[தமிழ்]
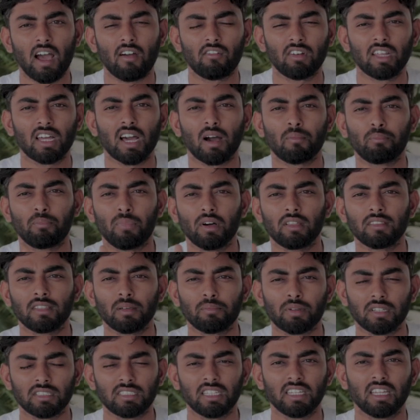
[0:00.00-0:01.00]
அவனுக்கு அப்போ
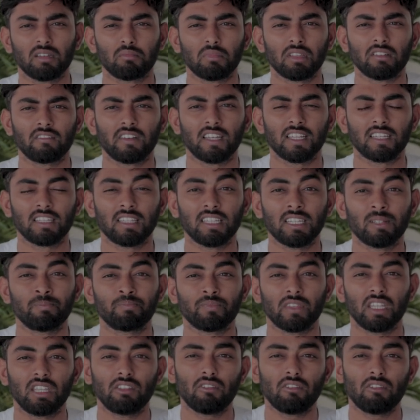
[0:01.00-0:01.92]
அந்த பிரச்சனை என்பது விலகுது